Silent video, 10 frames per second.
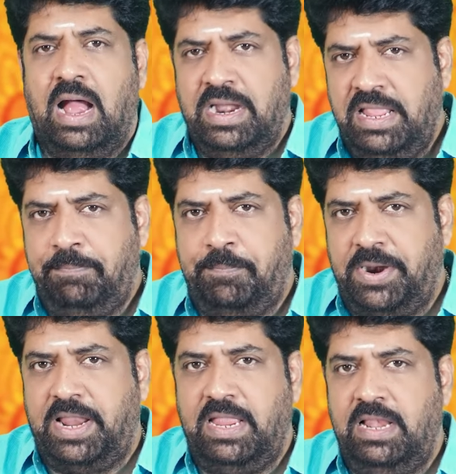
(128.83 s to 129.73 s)

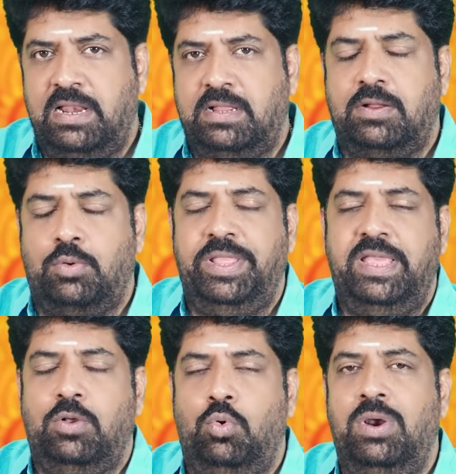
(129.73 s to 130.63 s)
அடிப்படையில் இருக்கக்கூடிய
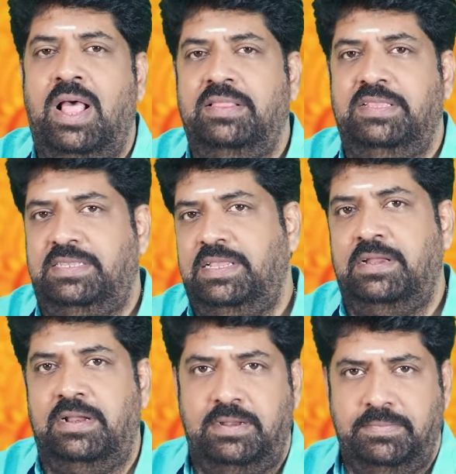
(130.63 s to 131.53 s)

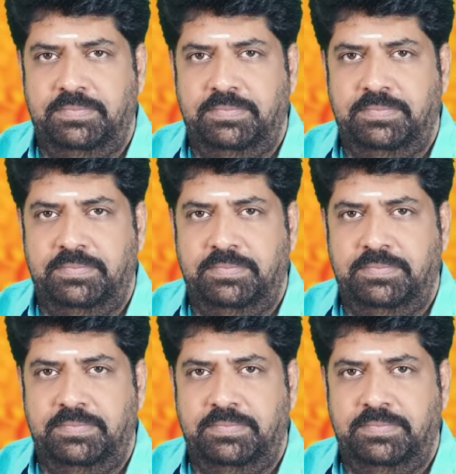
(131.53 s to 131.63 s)
குணாதிசயங்கள்